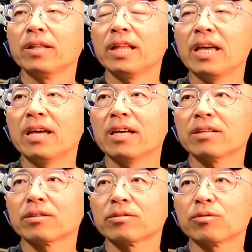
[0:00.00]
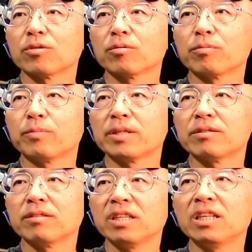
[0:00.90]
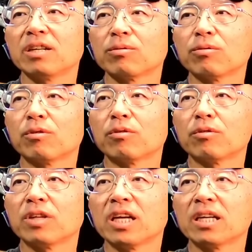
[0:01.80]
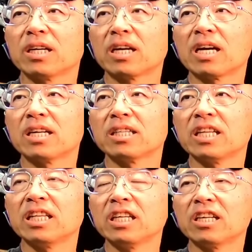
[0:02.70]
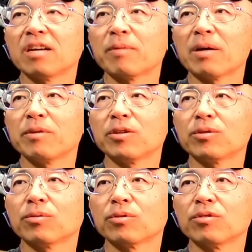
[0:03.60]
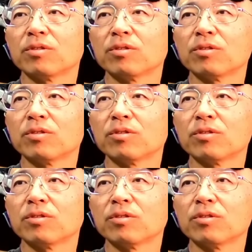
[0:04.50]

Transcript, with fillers: でそれと別にあと年間年に1回パーミットって